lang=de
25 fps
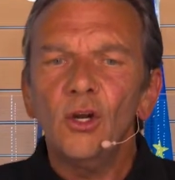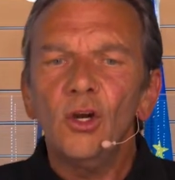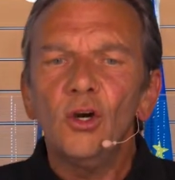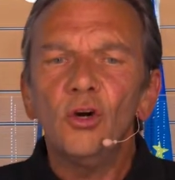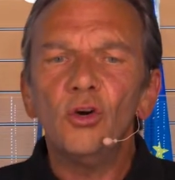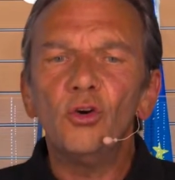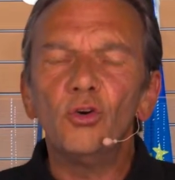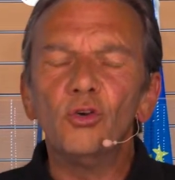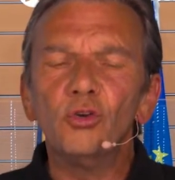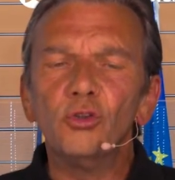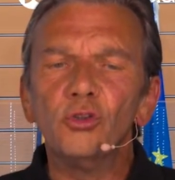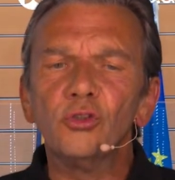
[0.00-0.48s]

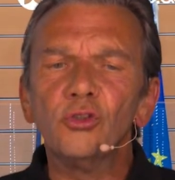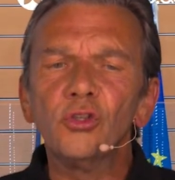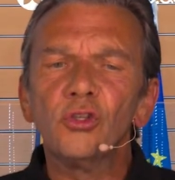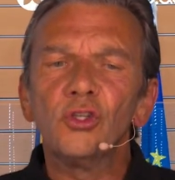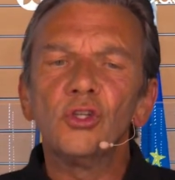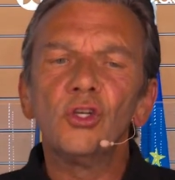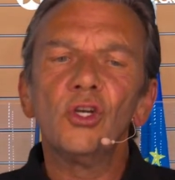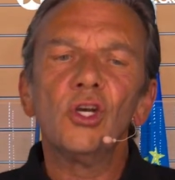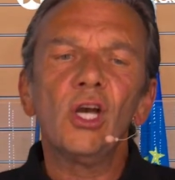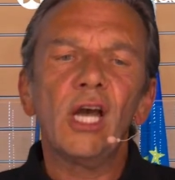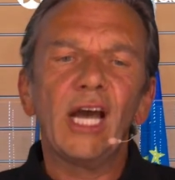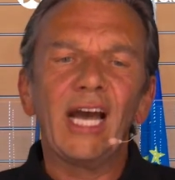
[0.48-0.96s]
und
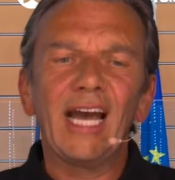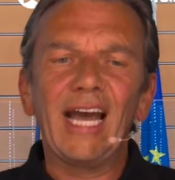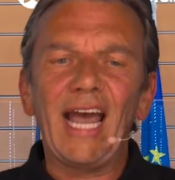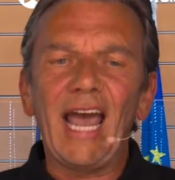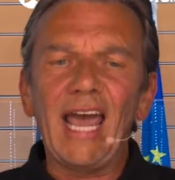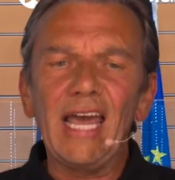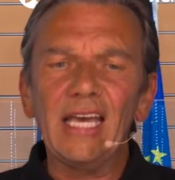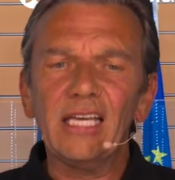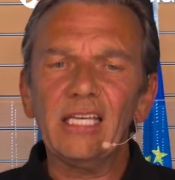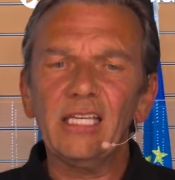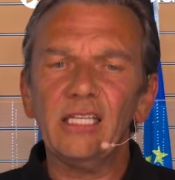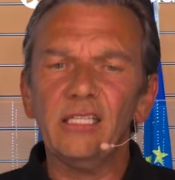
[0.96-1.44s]

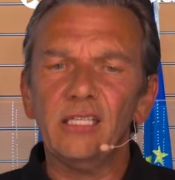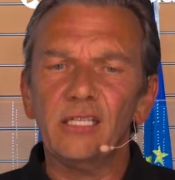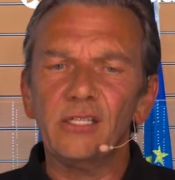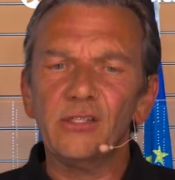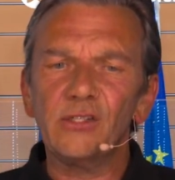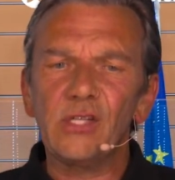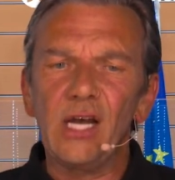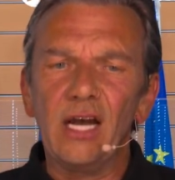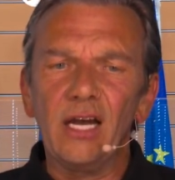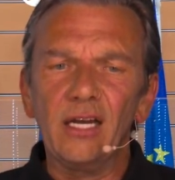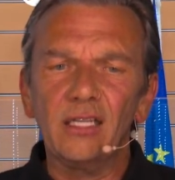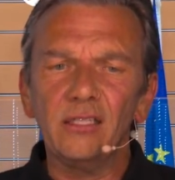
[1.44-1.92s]
reichen
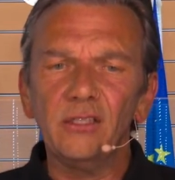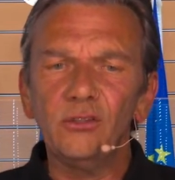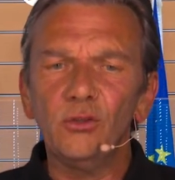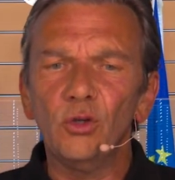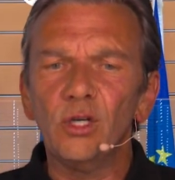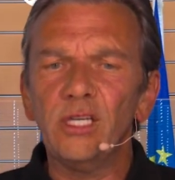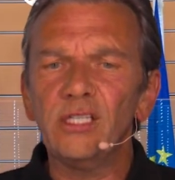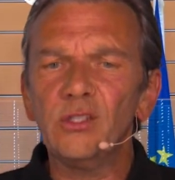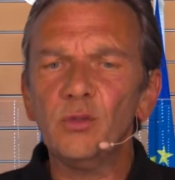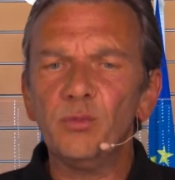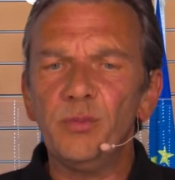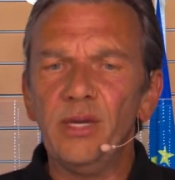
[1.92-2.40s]
es an
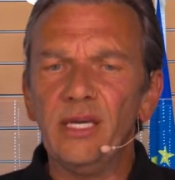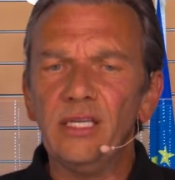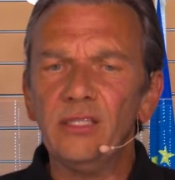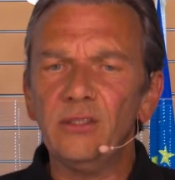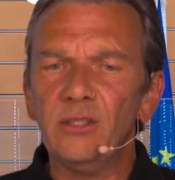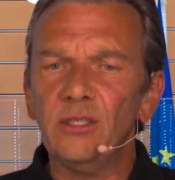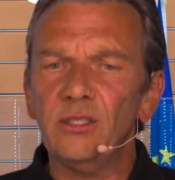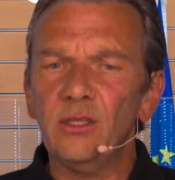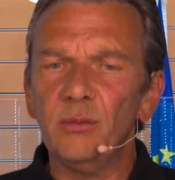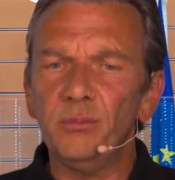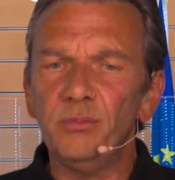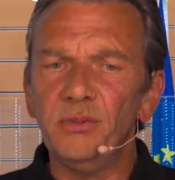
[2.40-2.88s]
durch
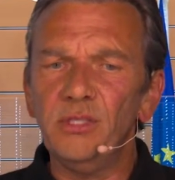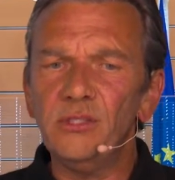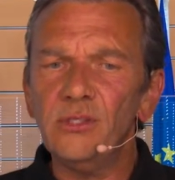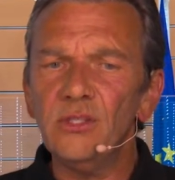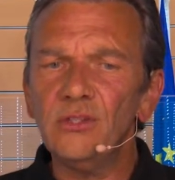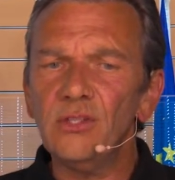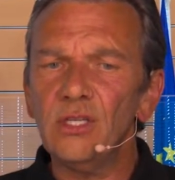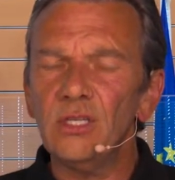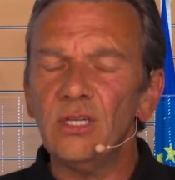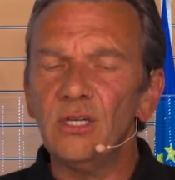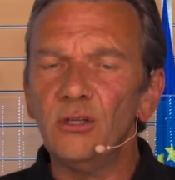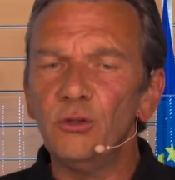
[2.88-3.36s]
Aspekte der
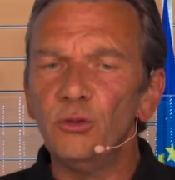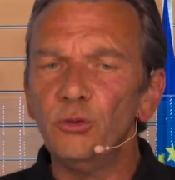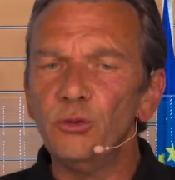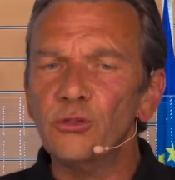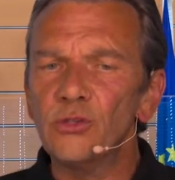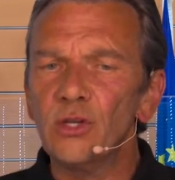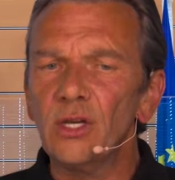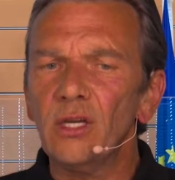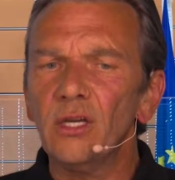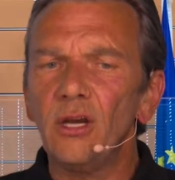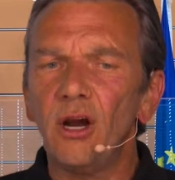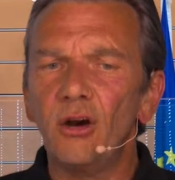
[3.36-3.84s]

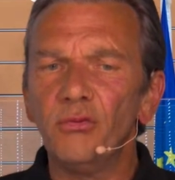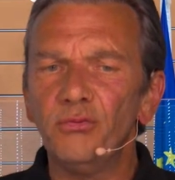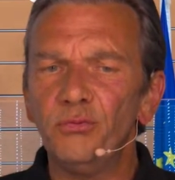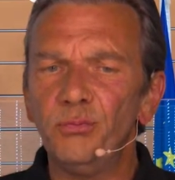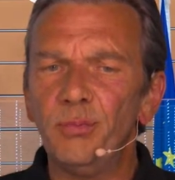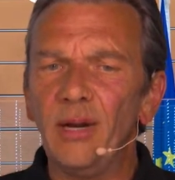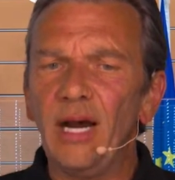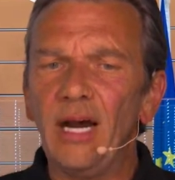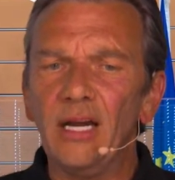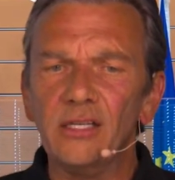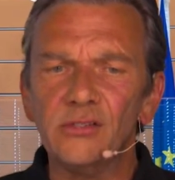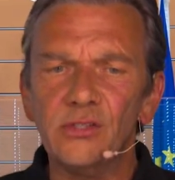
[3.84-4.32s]
Business-Analyse auf
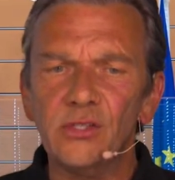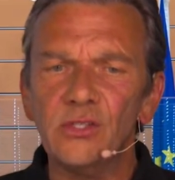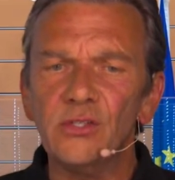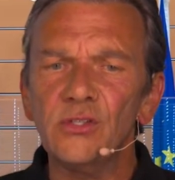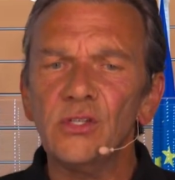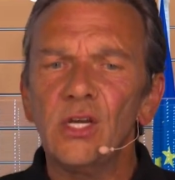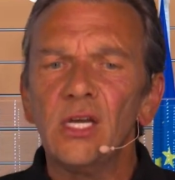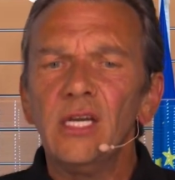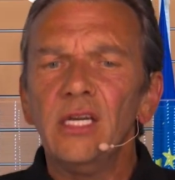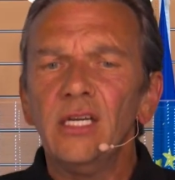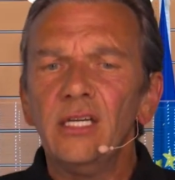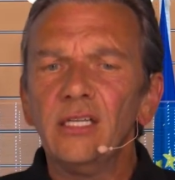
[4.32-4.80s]
Basis
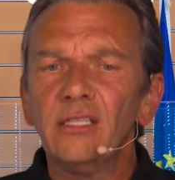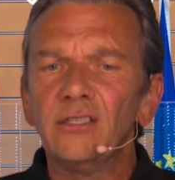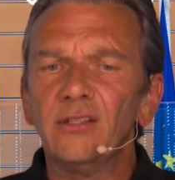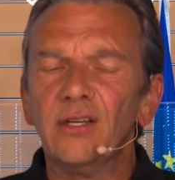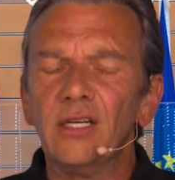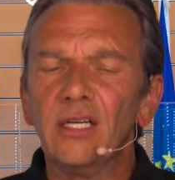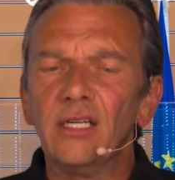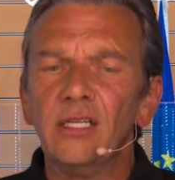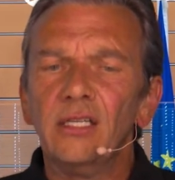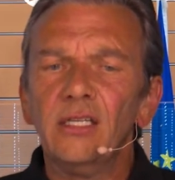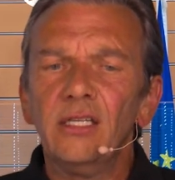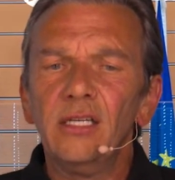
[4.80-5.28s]

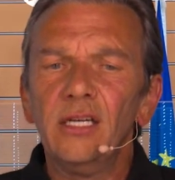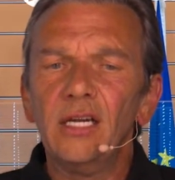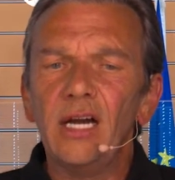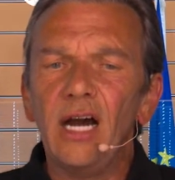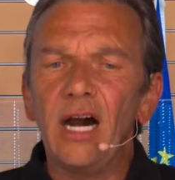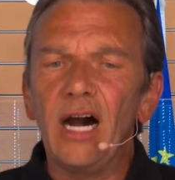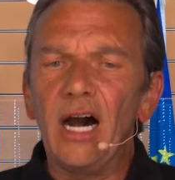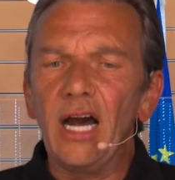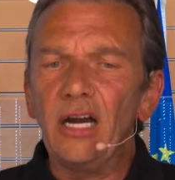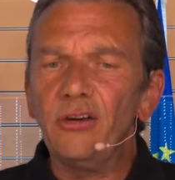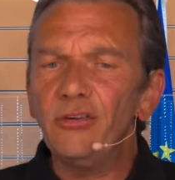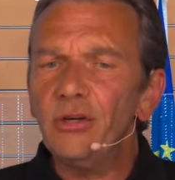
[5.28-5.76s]
der
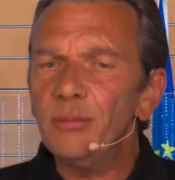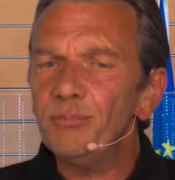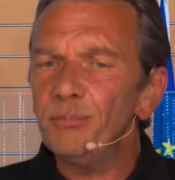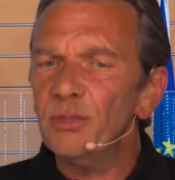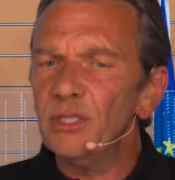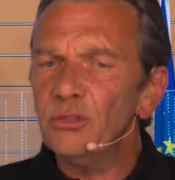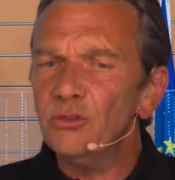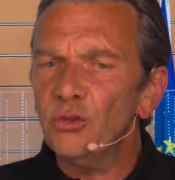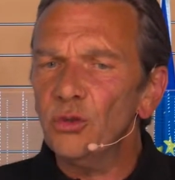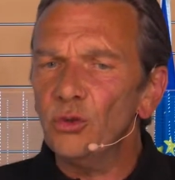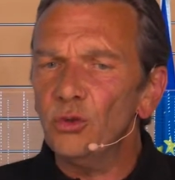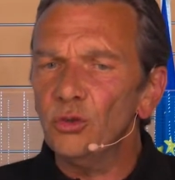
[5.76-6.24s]

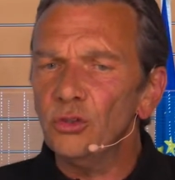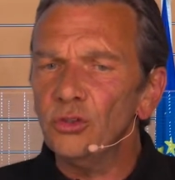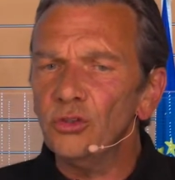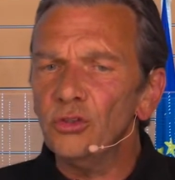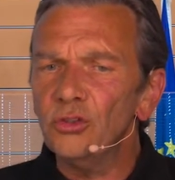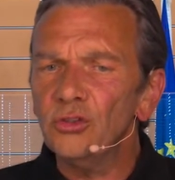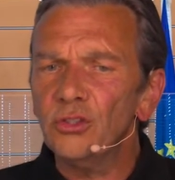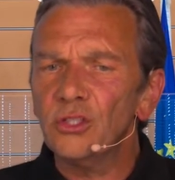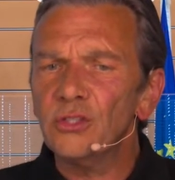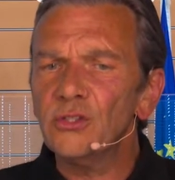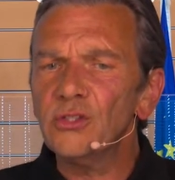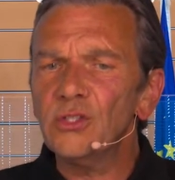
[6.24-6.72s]

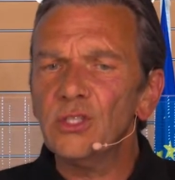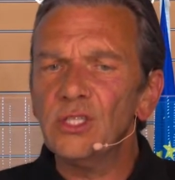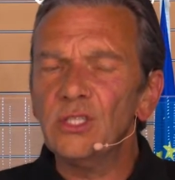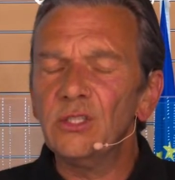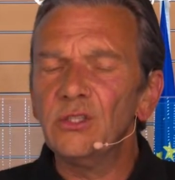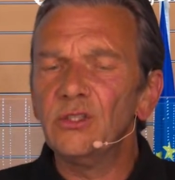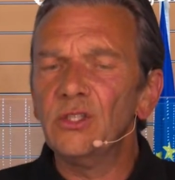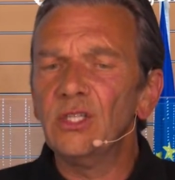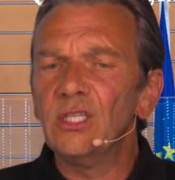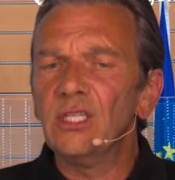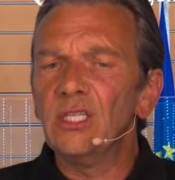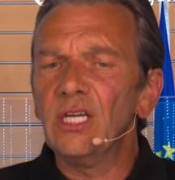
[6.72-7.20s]
IRAP-Methoden, das
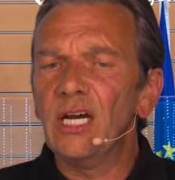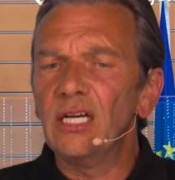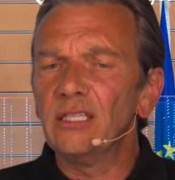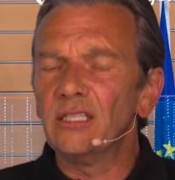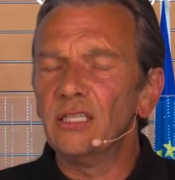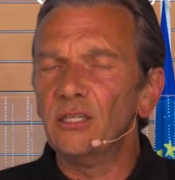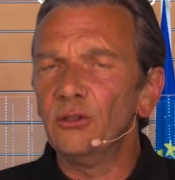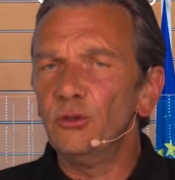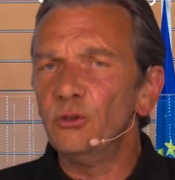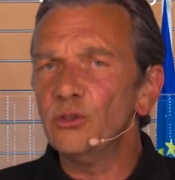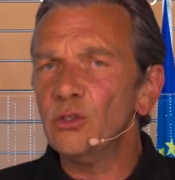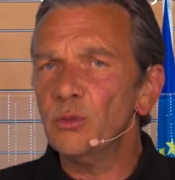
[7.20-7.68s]
sind die
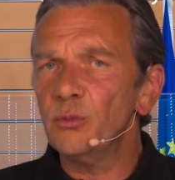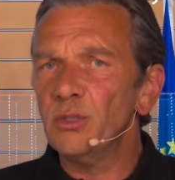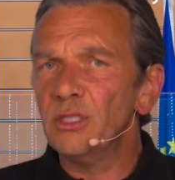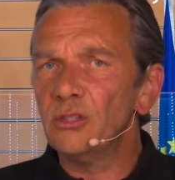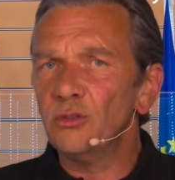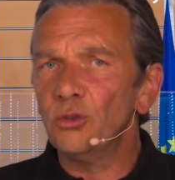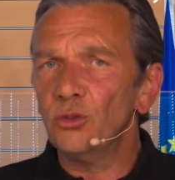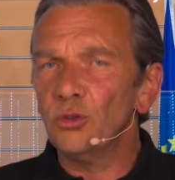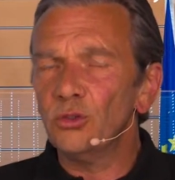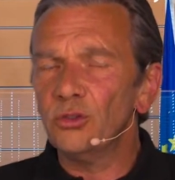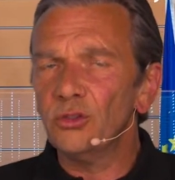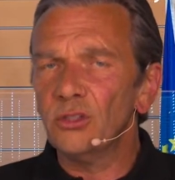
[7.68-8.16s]

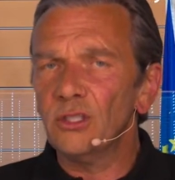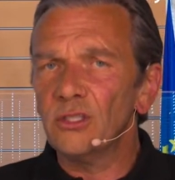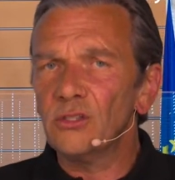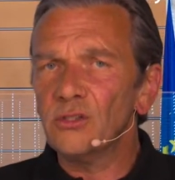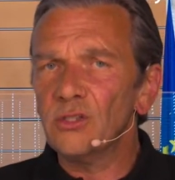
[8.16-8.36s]
Analysemethoden des